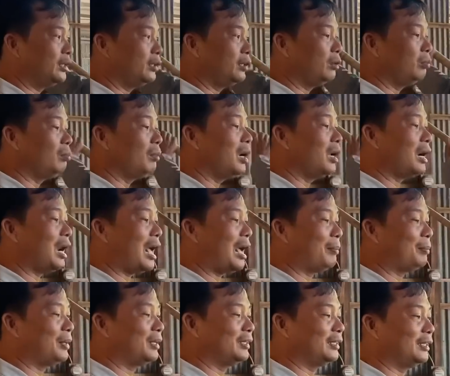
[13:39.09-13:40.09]
Lúc mới
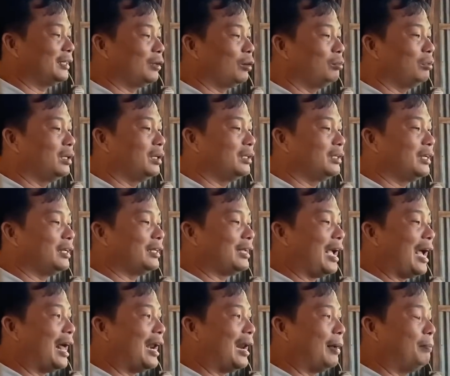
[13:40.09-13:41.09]
làm á thì cũng vất
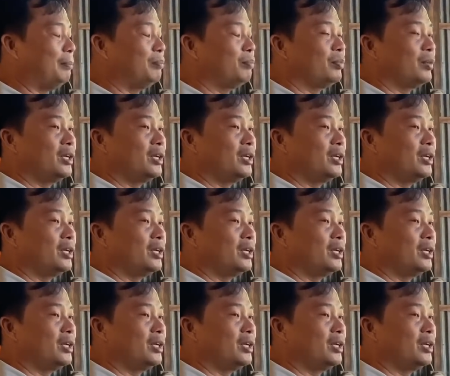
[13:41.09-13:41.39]
vả lắm.